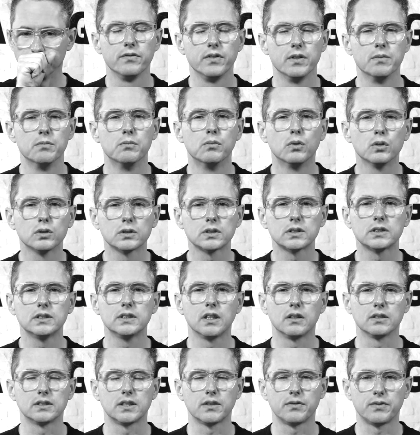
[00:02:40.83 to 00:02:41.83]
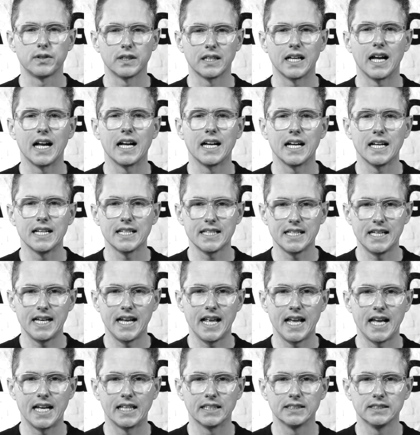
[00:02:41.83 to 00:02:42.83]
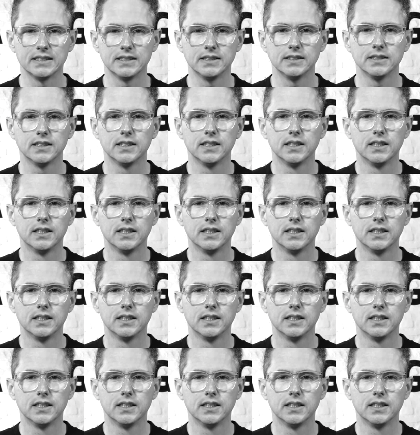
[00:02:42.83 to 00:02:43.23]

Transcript: Wir mussten aus der Vergangenheit lernen,